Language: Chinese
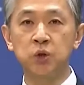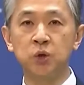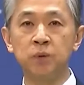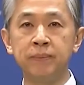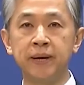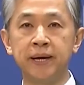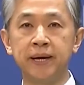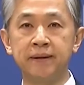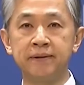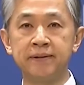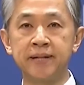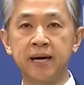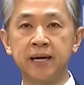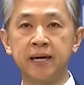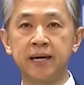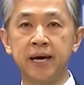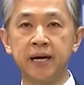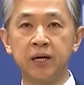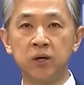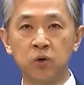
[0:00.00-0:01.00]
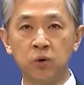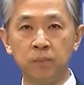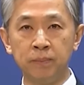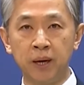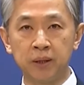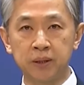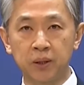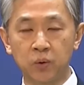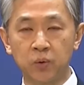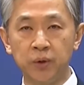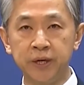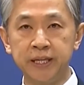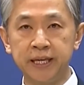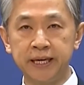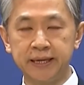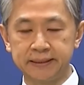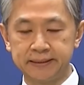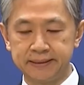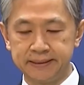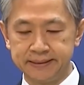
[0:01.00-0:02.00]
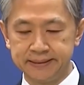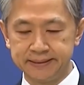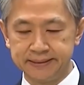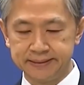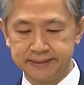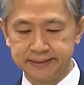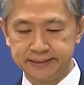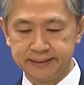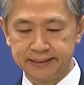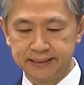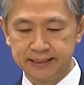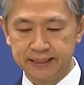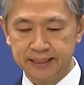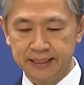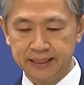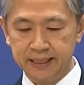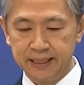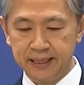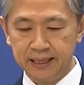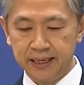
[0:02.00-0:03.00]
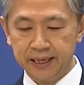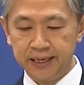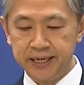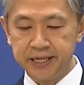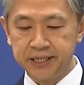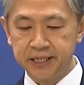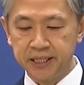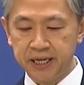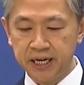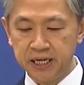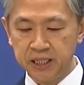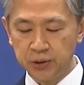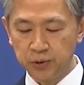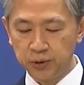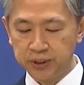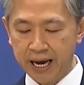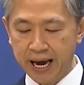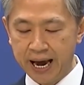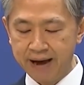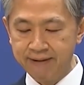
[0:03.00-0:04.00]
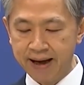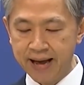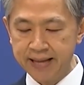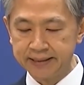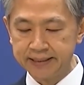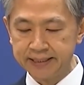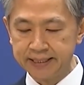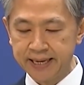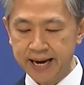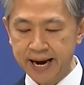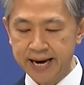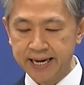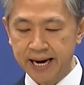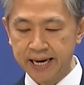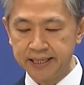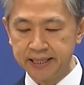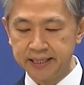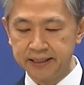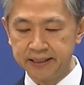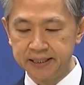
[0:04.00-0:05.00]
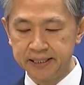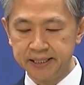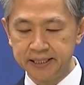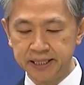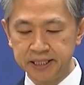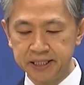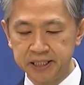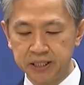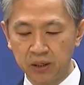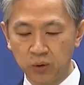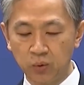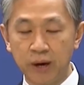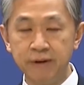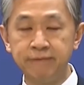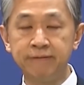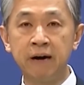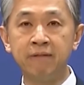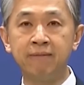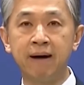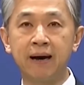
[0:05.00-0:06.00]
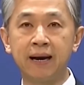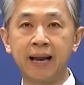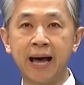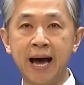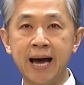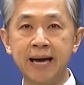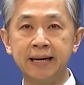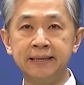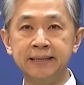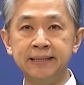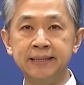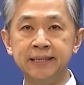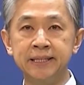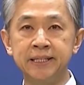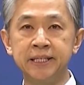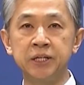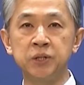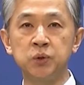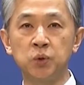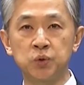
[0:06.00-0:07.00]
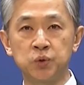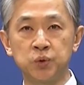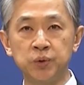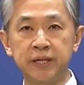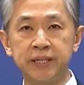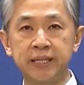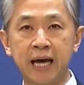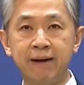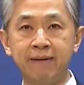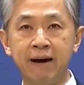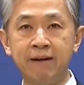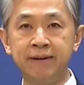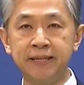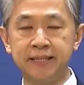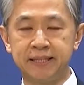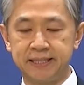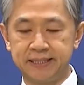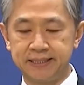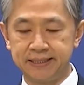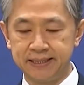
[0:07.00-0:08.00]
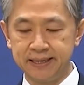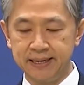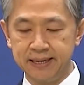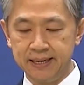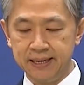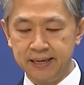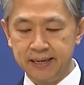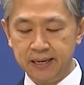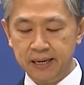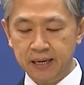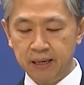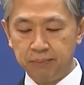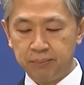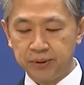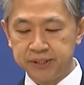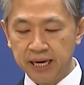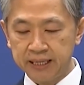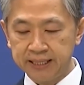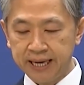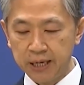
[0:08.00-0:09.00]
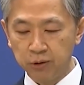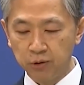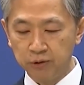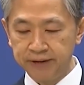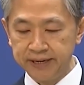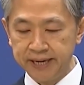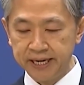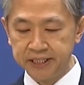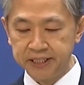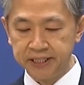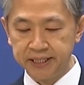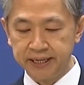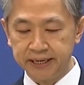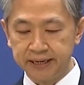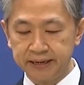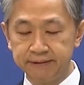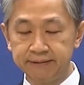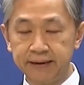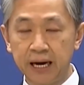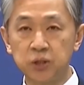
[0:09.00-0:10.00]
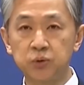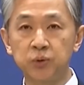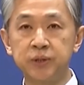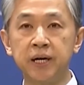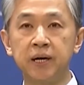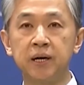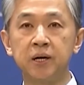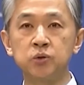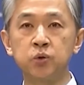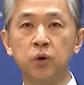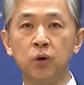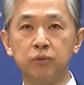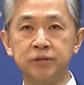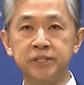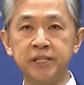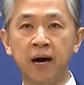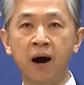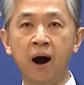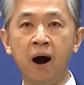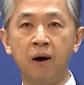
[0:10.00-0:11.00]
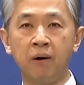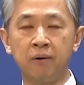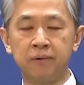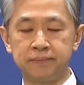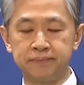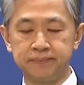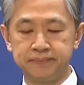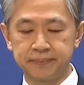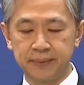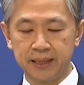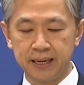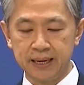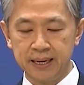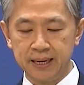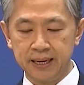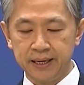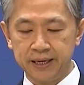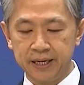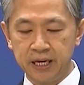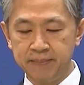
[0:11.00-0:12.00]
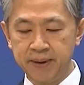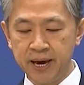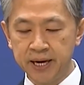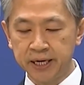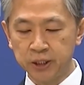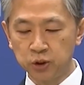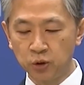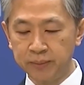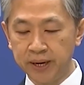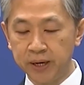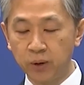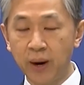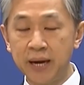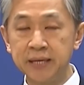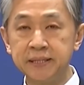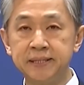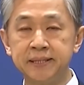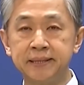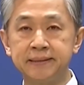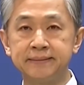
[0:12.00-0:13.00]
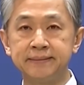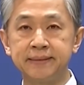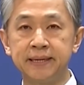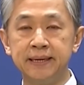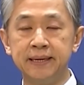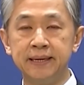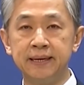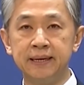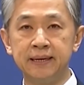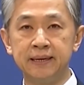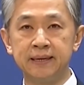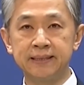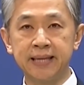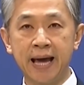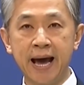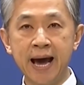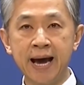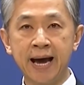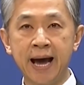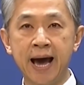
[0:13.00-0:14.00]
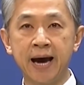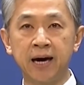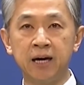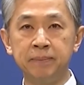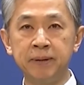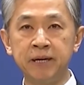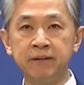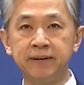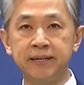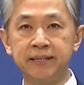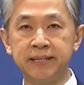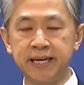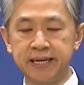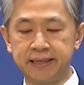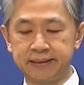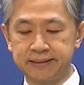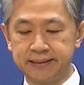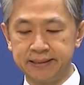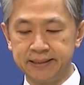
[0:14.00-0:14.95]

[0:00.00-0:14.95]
中美三个联合公报的规定，立即停止与台湾开展任何形式的官方往来，慎重处理台湾问题，不向台独分裂势力发出任何错误信号，以免给中美关系和台海和平稳定